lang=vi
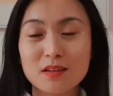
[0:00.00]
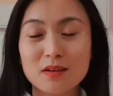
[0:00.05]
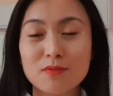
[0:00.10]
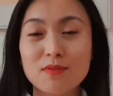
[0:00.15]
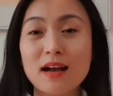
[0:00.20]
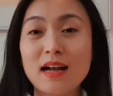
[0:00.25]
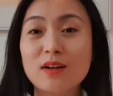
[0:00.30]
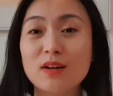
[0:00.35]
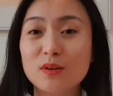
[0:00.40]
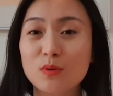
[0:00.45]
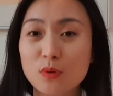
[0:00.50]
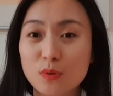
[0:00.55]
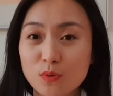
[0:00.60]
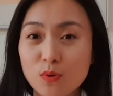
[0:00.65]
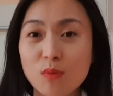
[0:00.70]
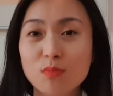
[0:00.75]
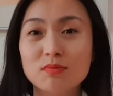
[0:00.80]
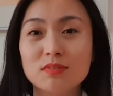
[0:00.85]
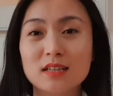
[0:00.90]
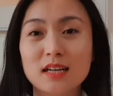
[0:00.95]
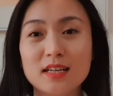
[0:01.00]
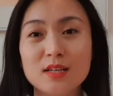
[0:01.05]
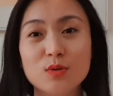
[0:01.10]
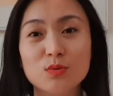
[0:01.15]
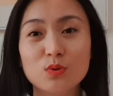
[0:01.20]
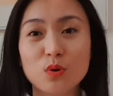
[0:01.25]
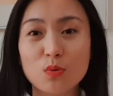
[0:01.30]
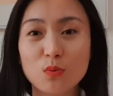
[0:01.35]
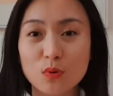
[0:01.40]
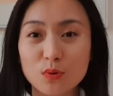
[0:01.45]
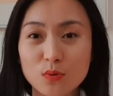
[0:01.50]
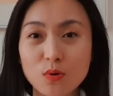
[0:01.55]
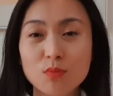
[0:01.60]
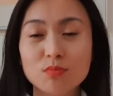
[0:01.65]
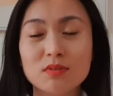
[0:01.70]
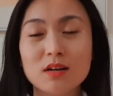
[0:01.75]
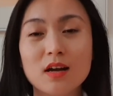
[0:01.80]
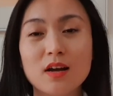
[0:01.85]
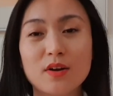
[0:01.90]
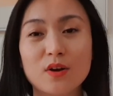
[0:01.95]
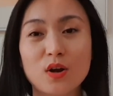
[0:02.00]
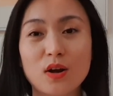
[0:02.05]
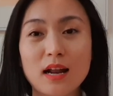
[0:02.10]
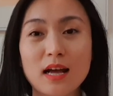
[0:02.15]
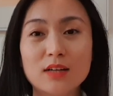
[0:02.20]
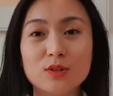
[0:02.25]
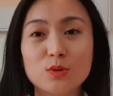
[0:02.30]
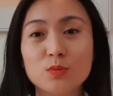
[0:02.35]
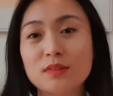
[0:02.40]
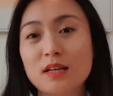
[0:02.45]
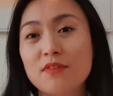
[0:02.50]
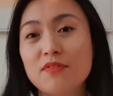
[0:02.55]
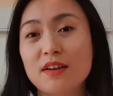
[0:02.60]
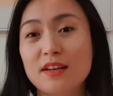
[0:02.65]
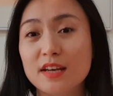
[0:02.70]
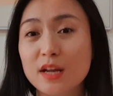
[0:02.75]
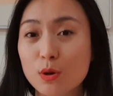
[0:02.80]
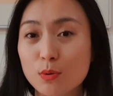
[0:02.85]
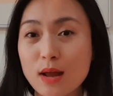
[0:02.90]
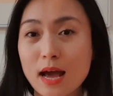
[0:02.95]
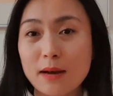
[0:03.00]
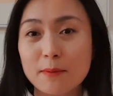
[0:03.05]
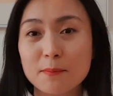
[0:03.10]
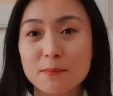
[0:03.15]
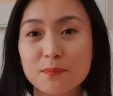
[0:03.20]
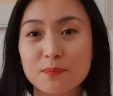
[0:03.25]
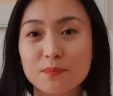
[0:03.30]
Và cái cuối cùng, cái yếu tố cuối cùng đó là chúng ta phải đều đặn.